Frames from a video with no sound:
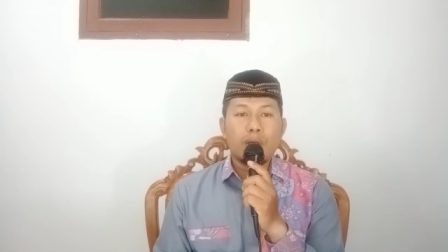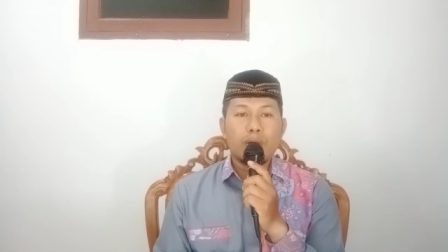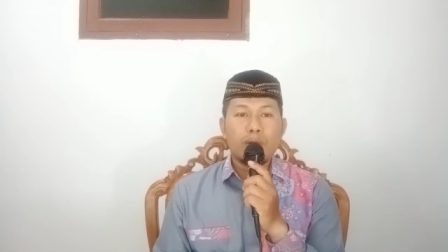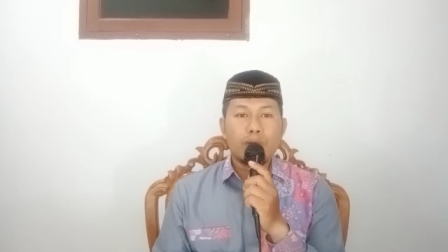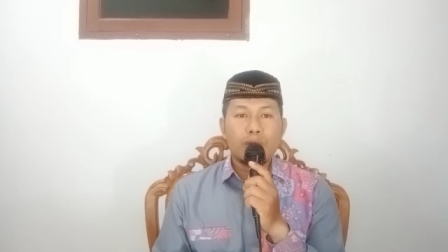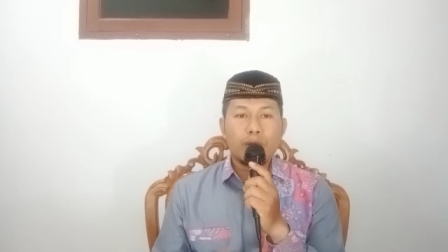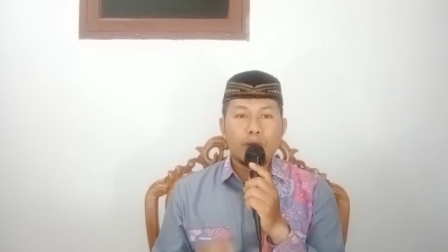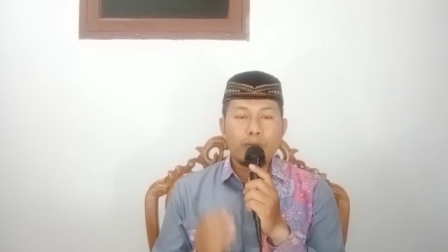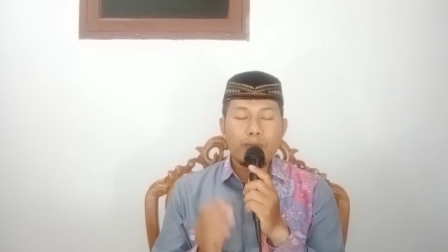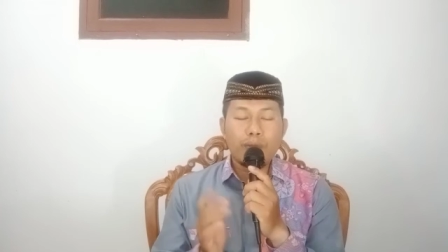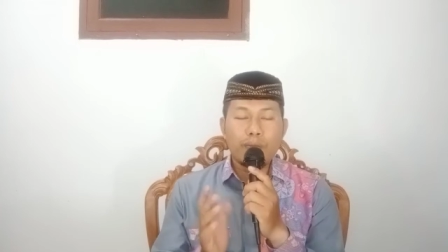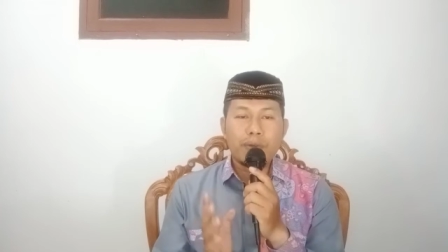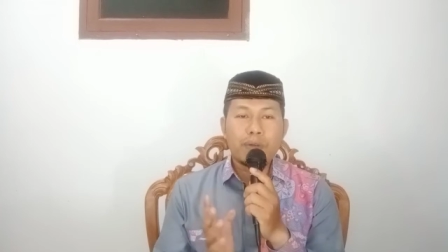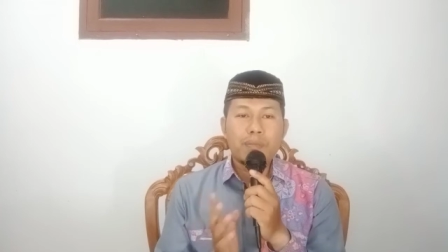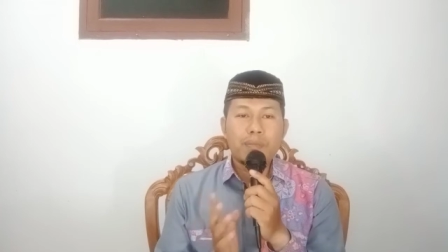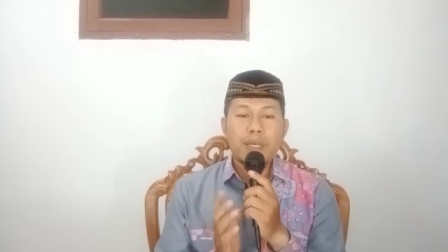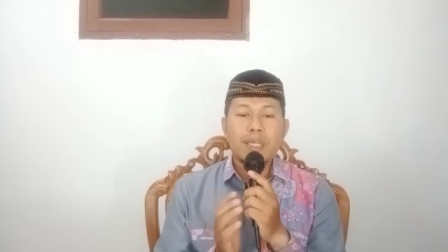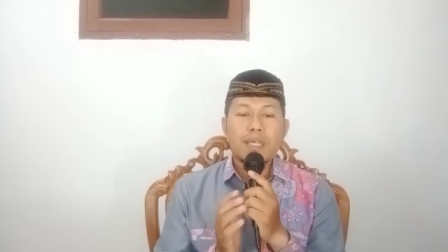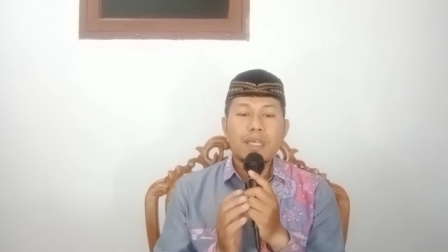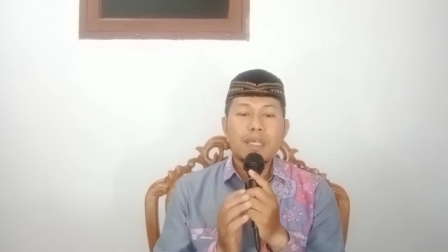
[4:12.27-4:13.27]
untuk
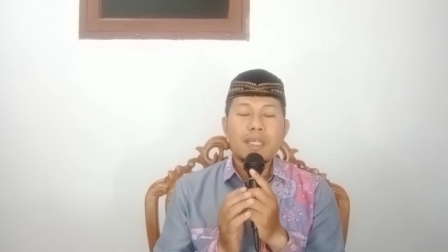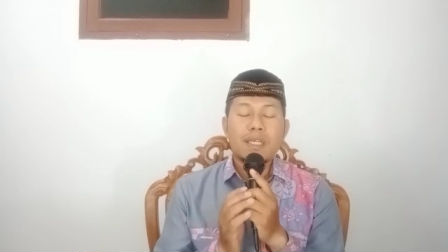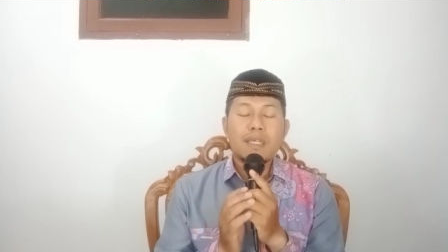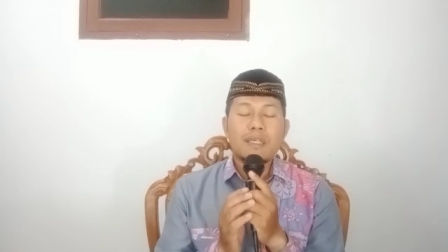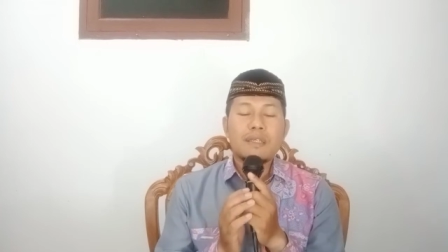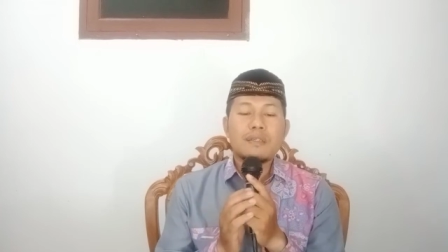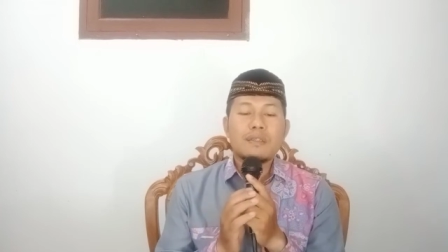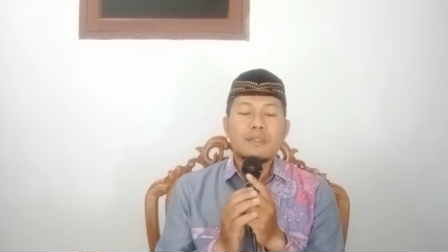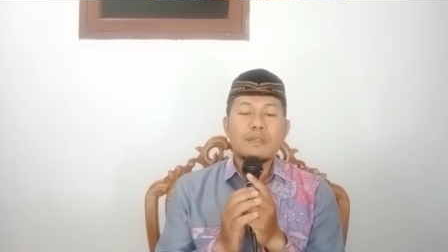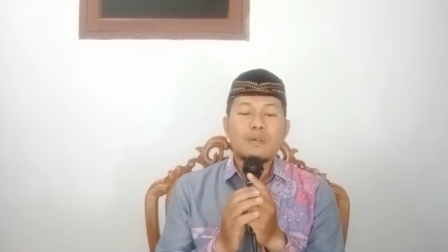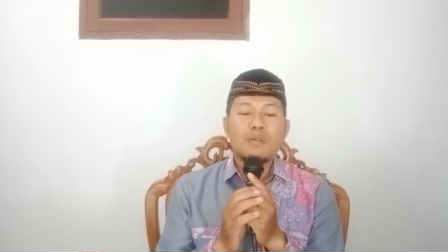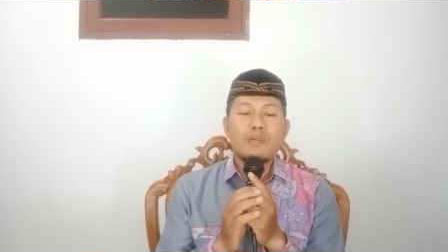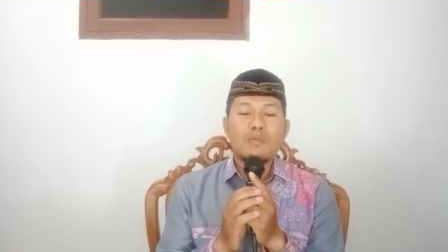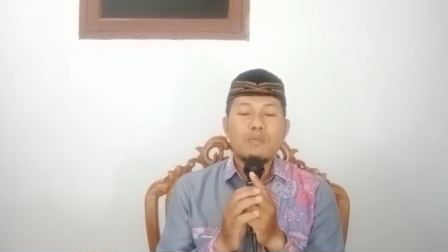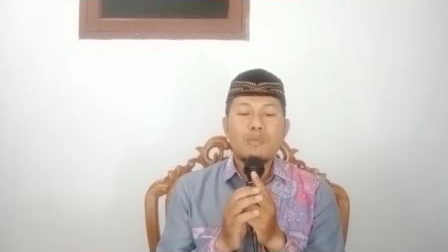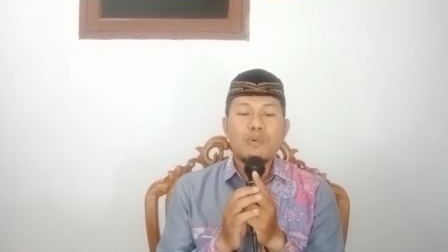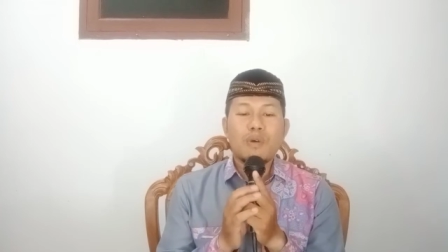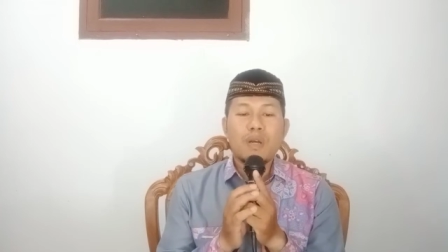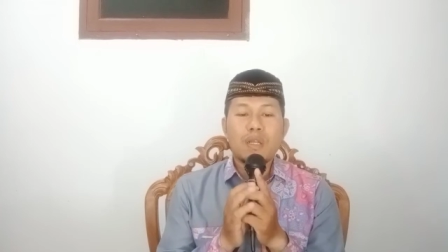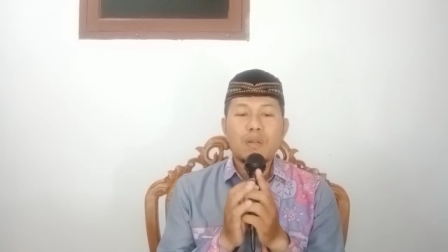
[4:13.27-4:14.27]
memperbaiki
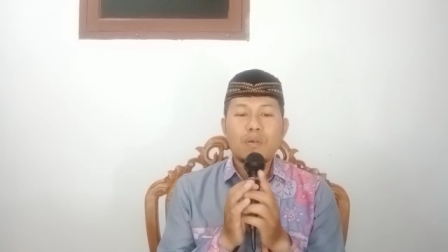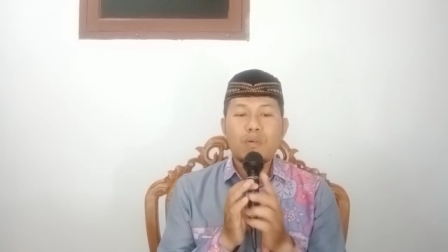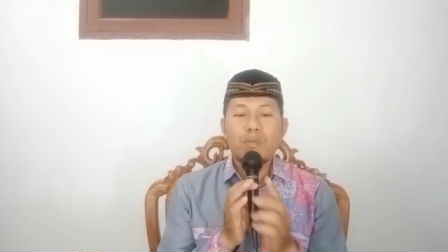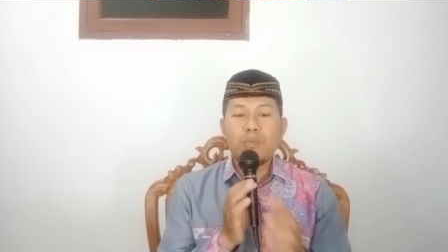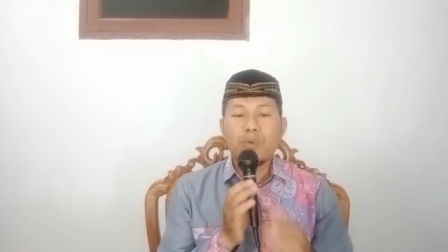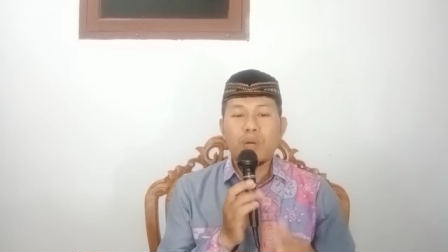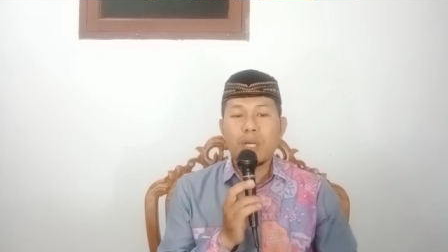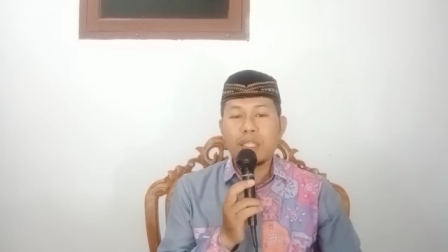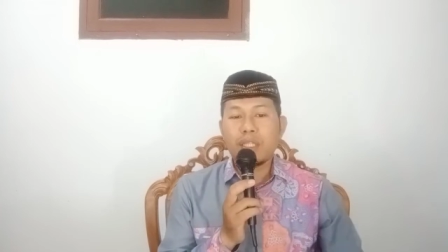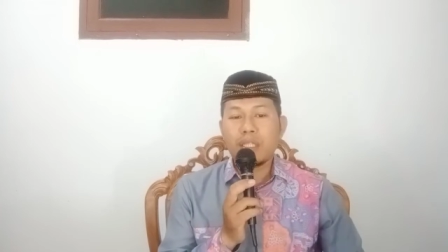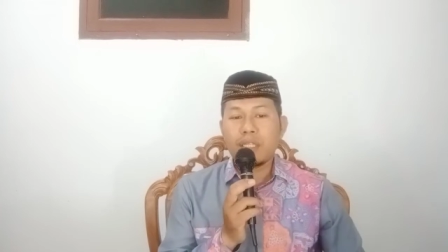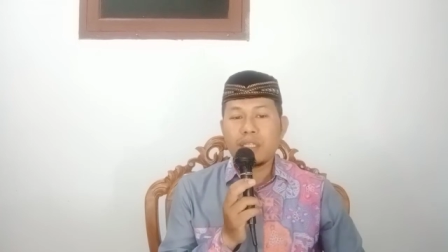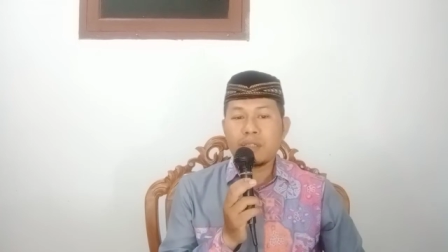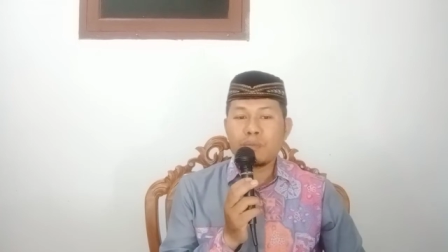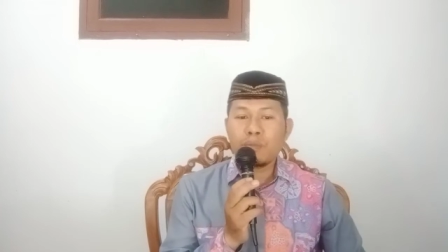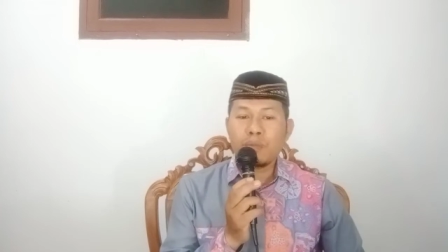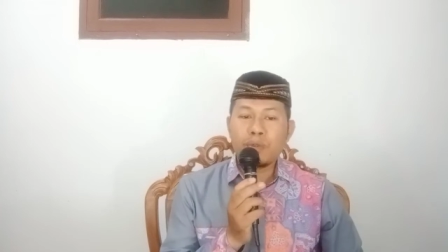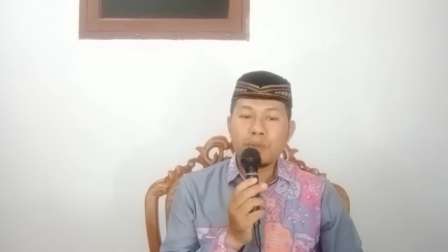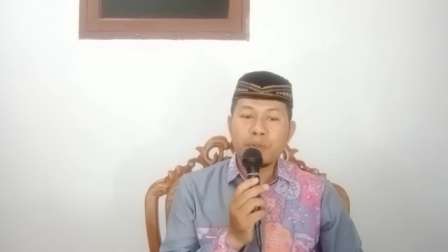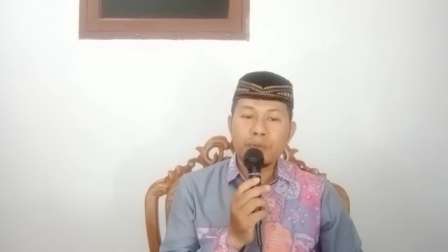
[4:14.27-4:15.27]
hubungan-hubungan
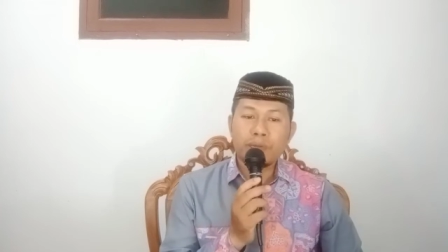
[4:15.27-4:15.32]
tersebut.